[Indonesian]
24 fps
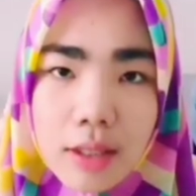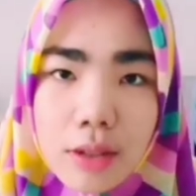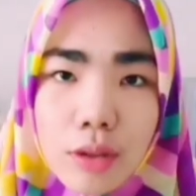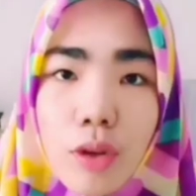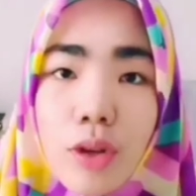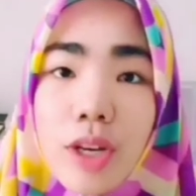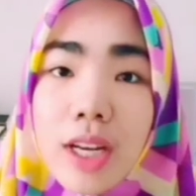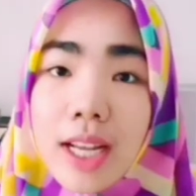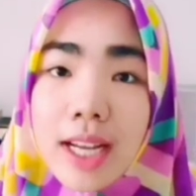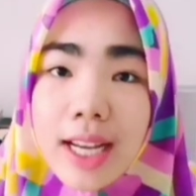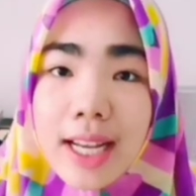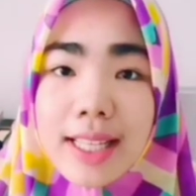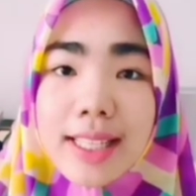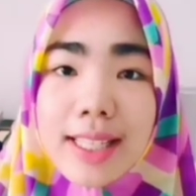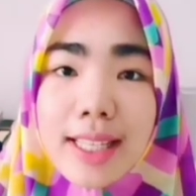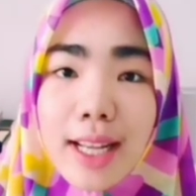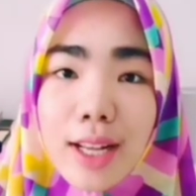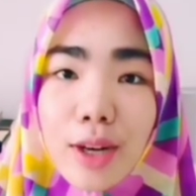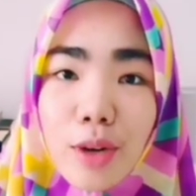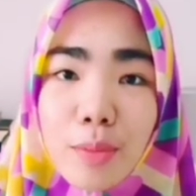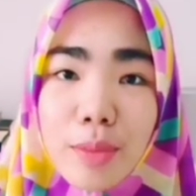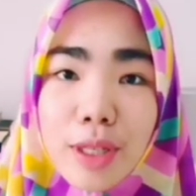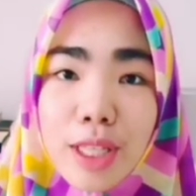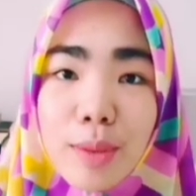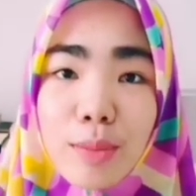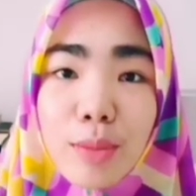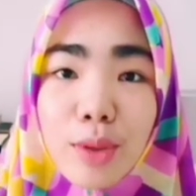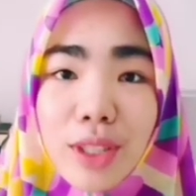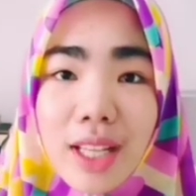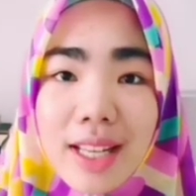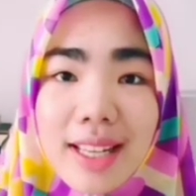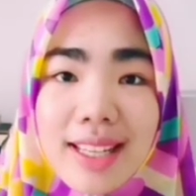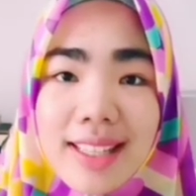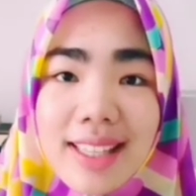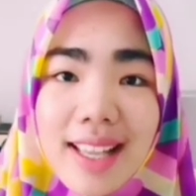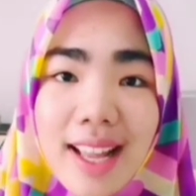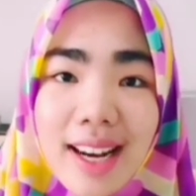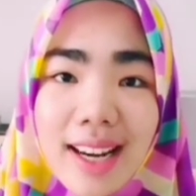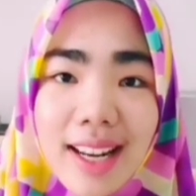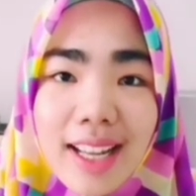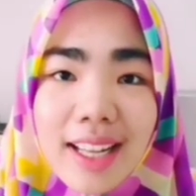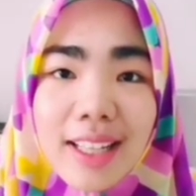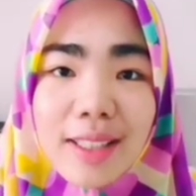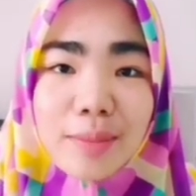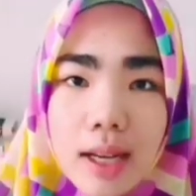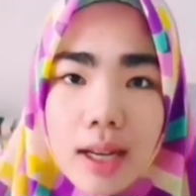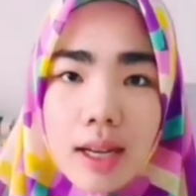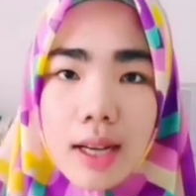Sorry ya guys kalau penyebutannya
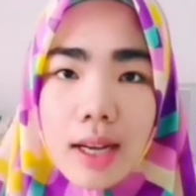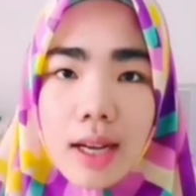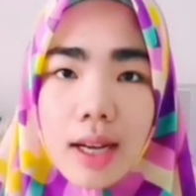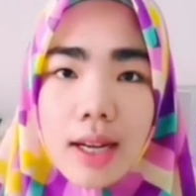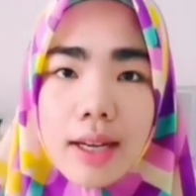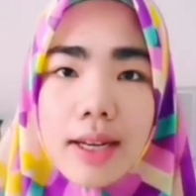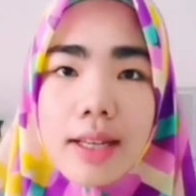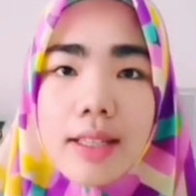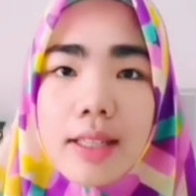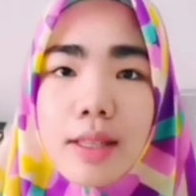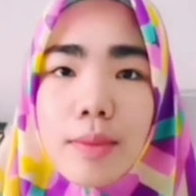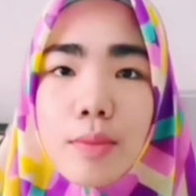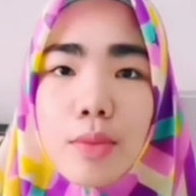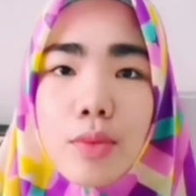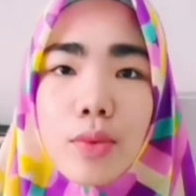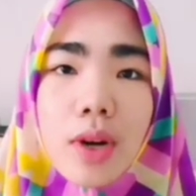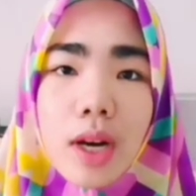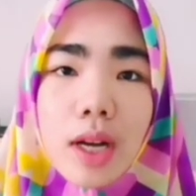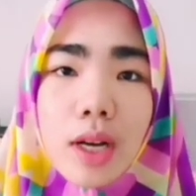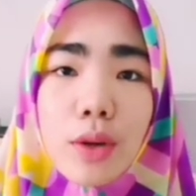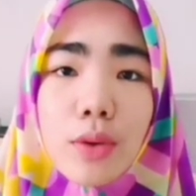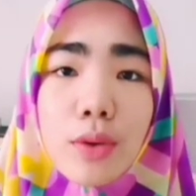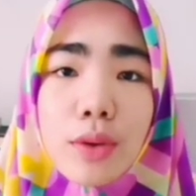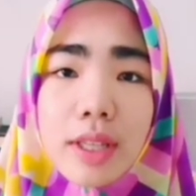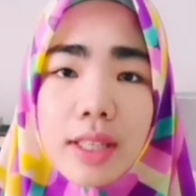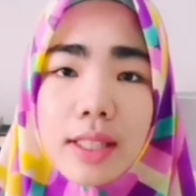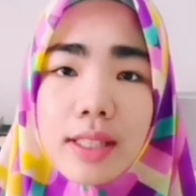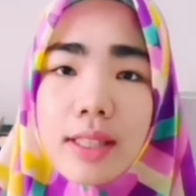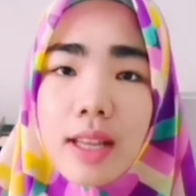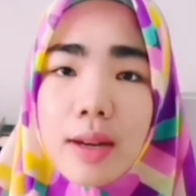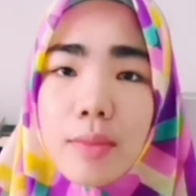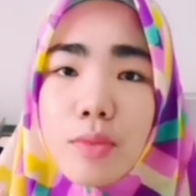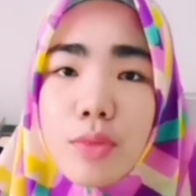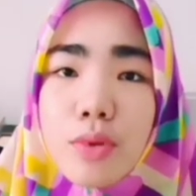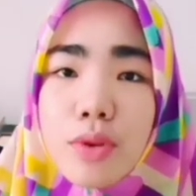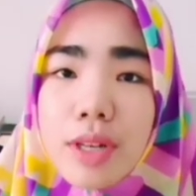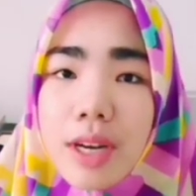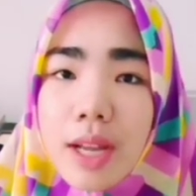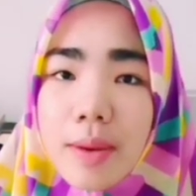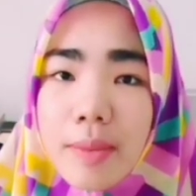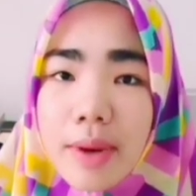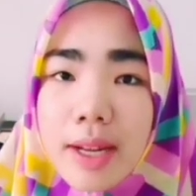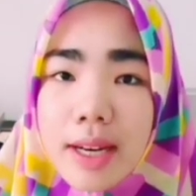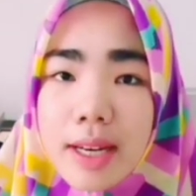salah. Ada sebuah lukisan Bunda